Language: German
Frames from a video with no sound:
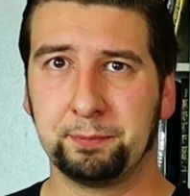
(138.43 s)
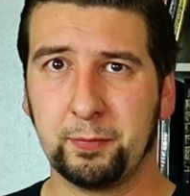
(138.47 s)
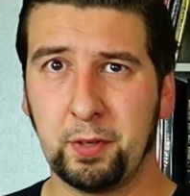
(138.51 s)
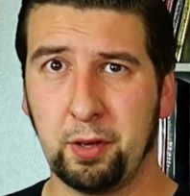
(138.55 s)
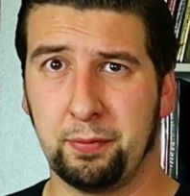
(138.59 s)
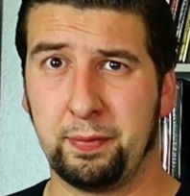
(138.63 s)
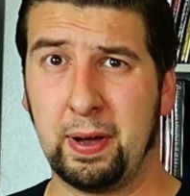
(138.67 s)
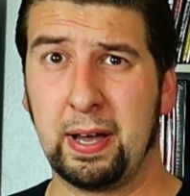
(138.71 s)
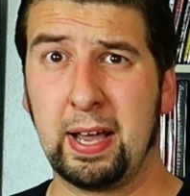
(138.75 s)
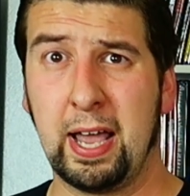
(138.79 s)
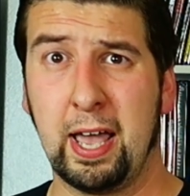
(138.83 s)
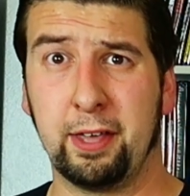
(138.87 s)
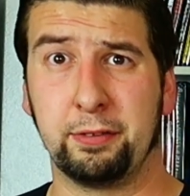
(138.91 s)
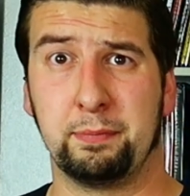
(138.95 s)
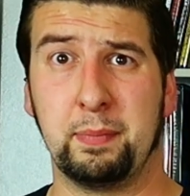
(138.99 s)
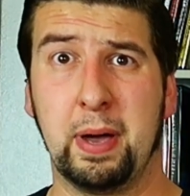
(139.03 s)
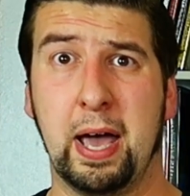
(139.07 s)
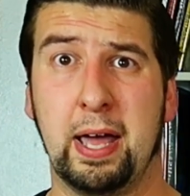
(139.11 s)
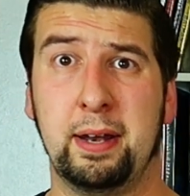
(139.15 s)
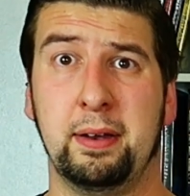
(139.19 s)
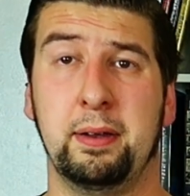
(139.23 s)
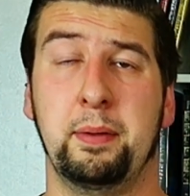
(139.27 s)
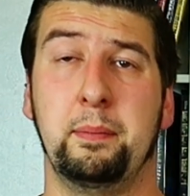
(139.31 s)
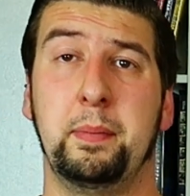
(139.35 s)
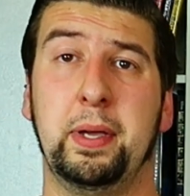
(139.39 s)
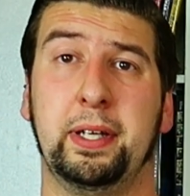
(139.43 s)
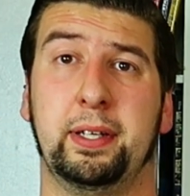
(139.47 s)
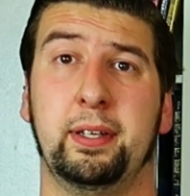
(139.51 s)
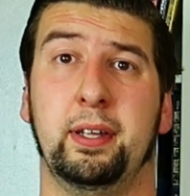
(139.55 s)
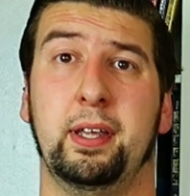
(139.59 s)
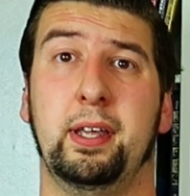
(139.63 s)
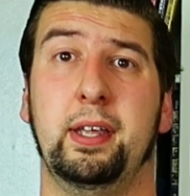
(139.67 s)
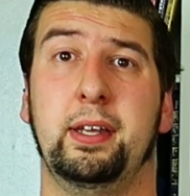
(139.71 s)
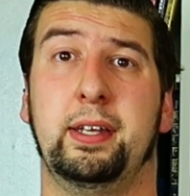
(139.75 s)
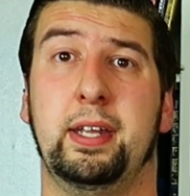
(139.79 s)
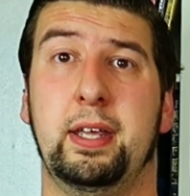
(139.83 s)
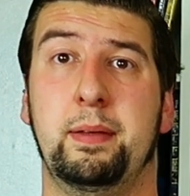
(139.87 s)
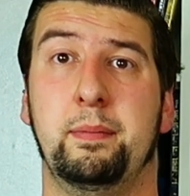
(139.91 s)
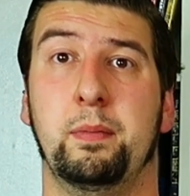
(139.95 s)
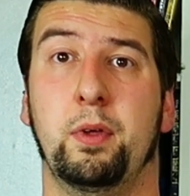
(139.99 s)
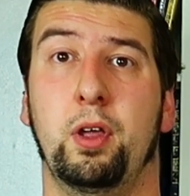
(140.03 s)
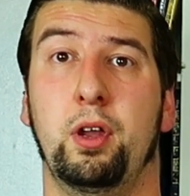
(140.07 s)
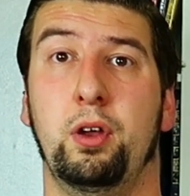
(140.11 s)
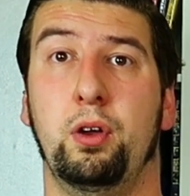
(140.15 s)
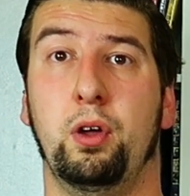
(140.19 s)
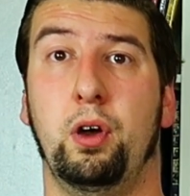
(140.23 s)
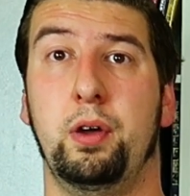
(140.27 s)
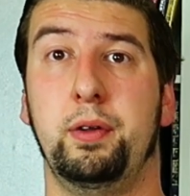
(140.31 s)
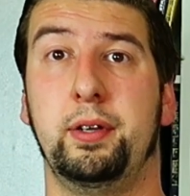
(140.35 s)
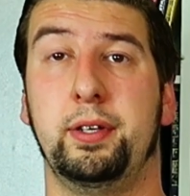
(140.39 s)
Wir fangen erstmal an mit dem
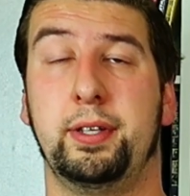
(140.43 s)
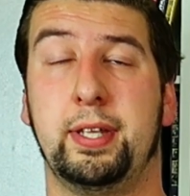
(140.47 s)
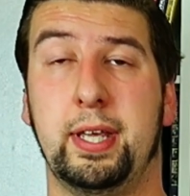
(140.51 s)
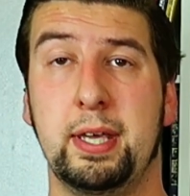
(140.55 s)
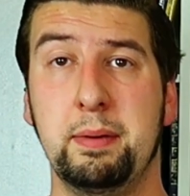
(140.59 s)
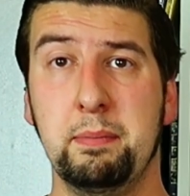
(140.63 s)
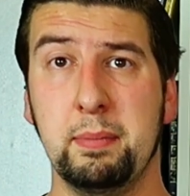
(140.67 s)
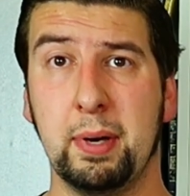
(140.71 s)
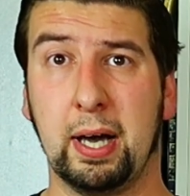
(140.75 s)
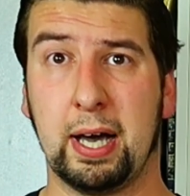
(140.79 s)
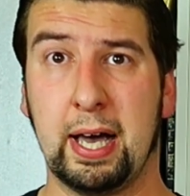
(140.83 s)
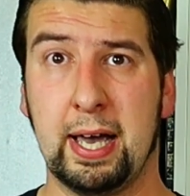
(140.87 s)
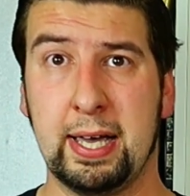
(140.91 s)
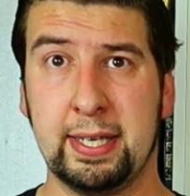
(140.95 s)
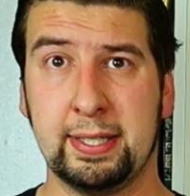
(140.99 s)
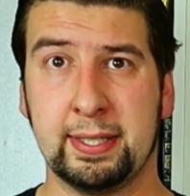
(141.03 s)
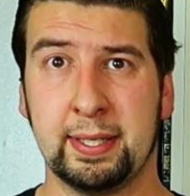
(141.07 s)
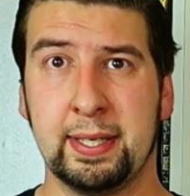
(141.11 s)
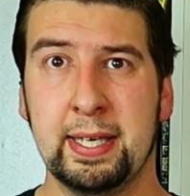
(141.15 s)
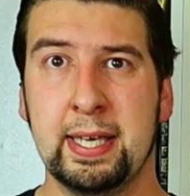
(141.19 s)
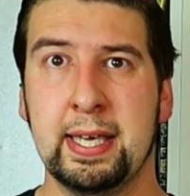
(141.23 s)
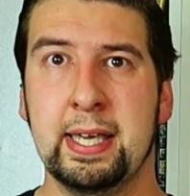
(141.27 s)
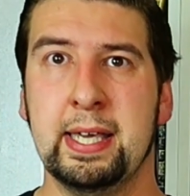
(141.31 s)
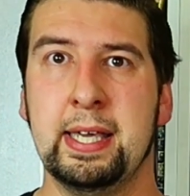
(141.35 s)
neuen Themenbereich.